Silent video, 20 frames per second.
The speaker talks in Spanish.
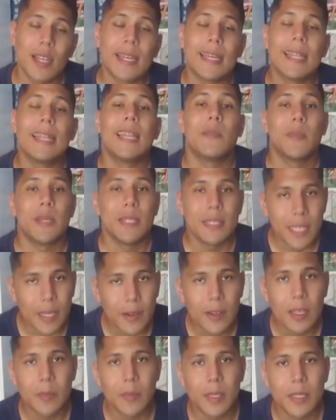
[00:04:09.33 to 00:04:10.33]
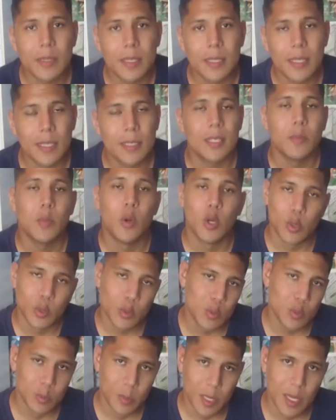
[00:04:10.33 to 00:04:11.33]
lamentablemente ya estamos
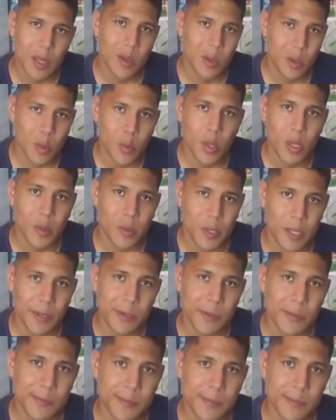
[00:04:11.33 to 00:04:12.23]
acostumbrados los bolivianos.